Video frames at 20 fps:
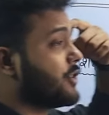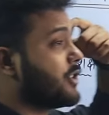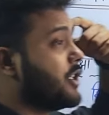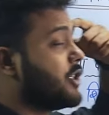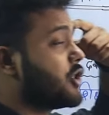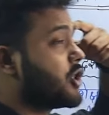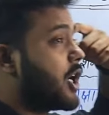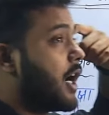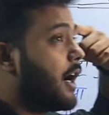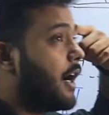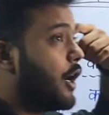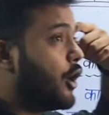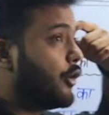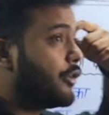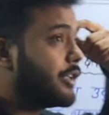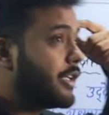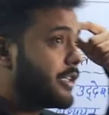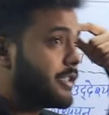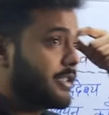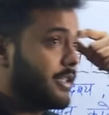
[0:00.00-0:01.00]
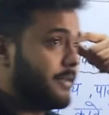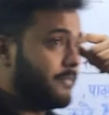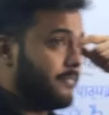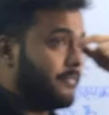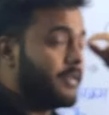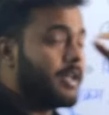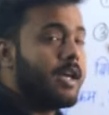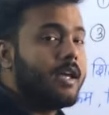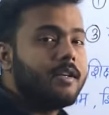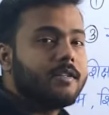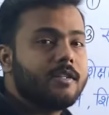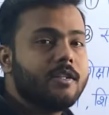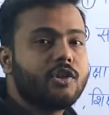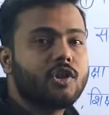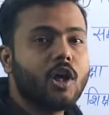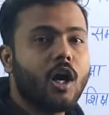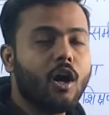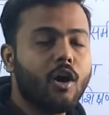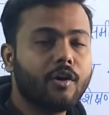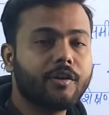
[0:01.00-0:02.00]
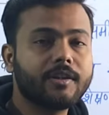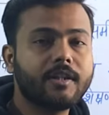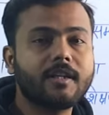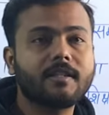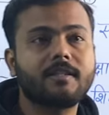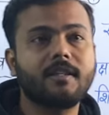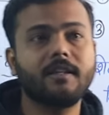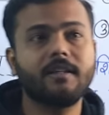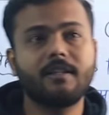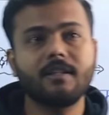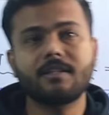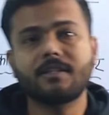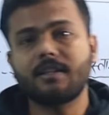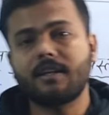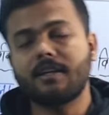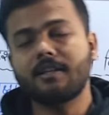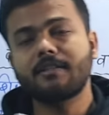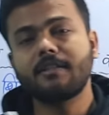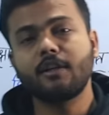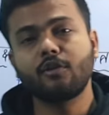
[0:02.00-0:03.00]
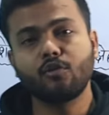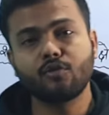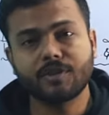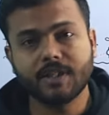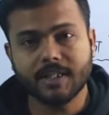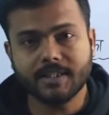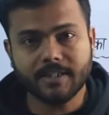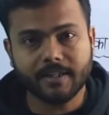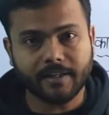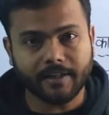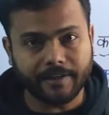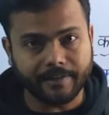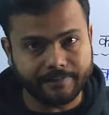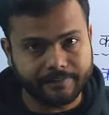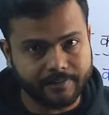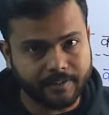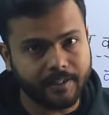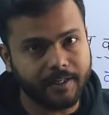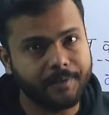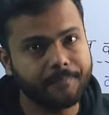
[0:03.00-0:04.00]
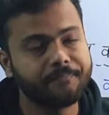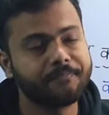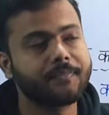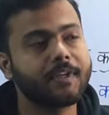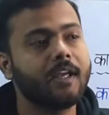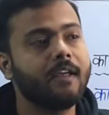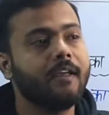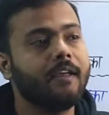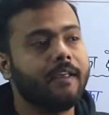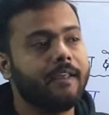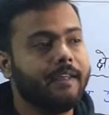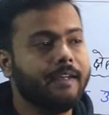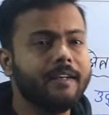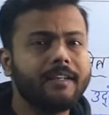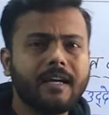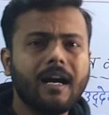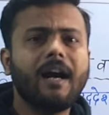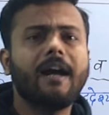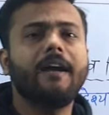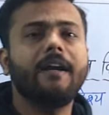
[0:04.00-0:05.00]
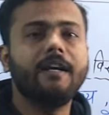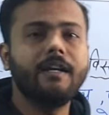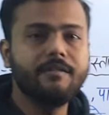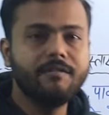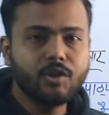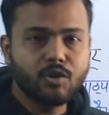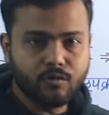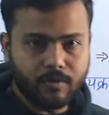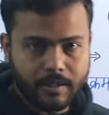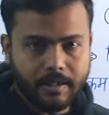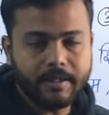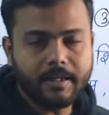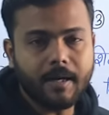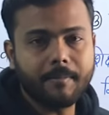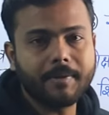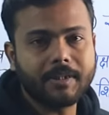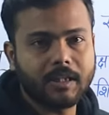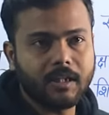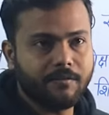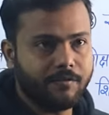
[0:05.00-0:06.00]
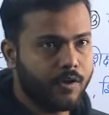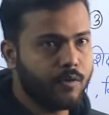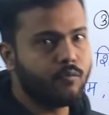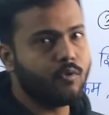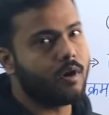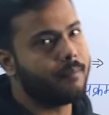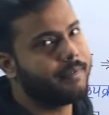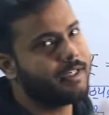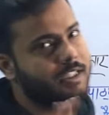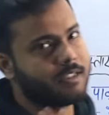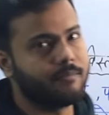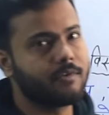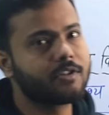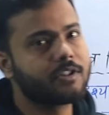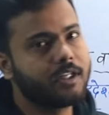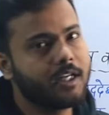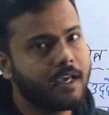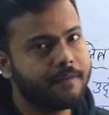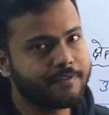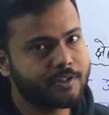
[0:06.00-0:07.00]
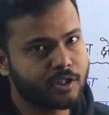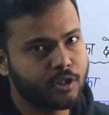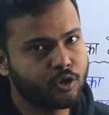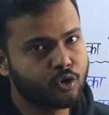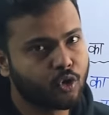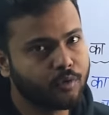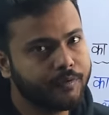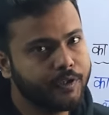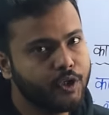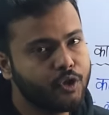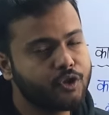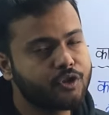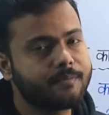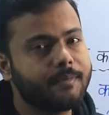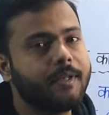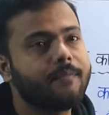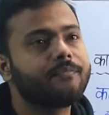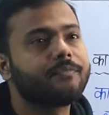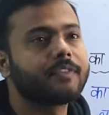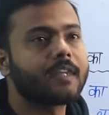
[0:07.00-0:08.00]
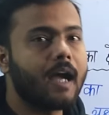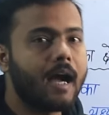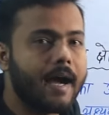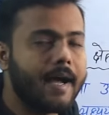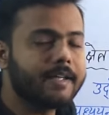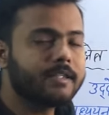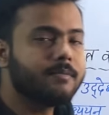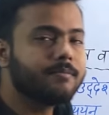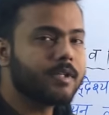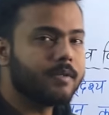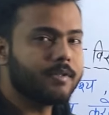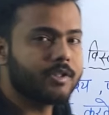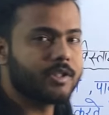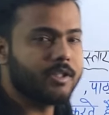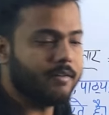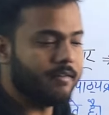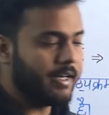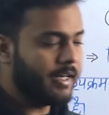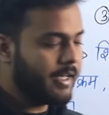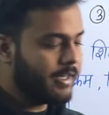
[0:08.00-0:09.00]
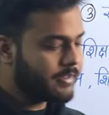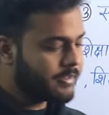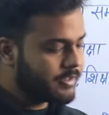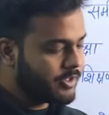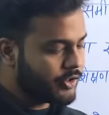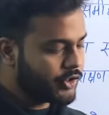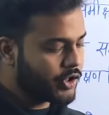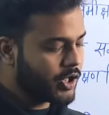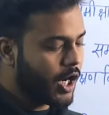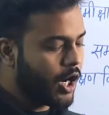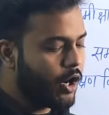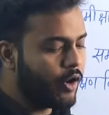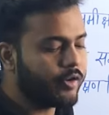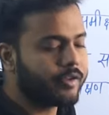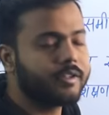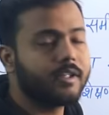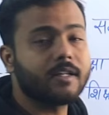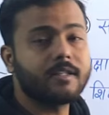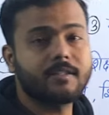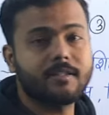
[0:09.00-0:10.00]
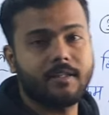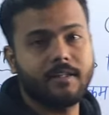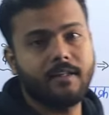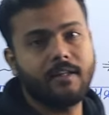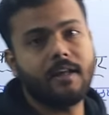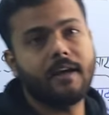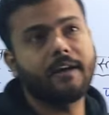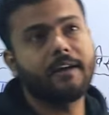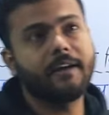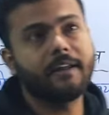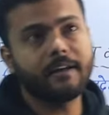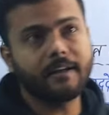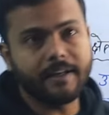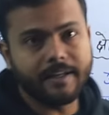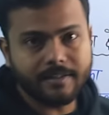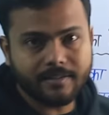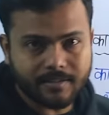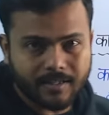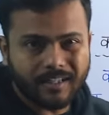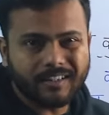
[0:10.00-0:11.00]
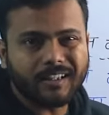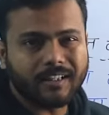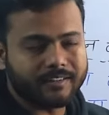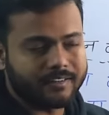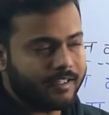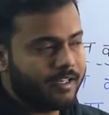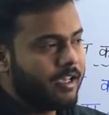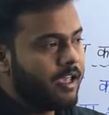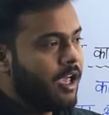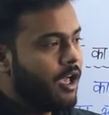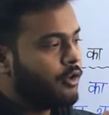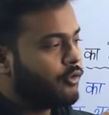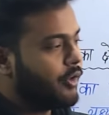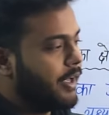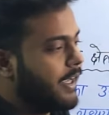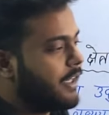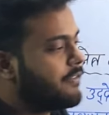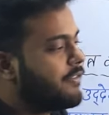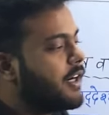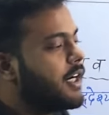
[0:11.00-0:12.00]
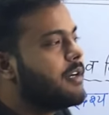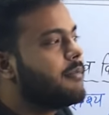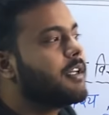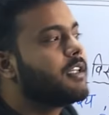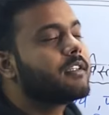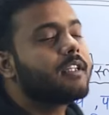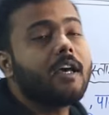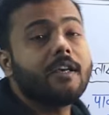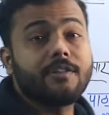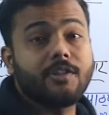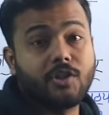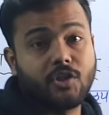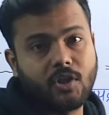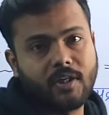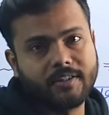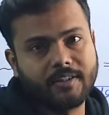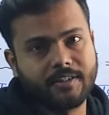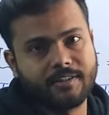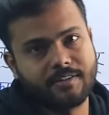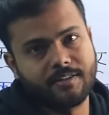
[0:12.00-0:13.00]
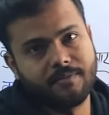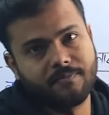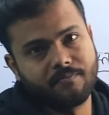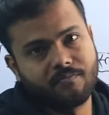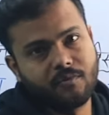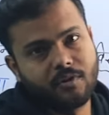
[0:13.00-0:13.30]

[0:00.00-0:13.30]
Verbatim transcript: शिक्षा और दर्शन शिक्षा और दर्शन किस तरह से एक दूसरे से कनेक्टेड है इनका इंडिविजुअली क्या मतलब है वो हमने समझ लिया है पिछले दो वीडियोस में आज हम समझने वाले हैं शिक्षा और दर्शन अगर एक साथ आते हैं तो एक वर्ड बनता है शिक्षा दर्शन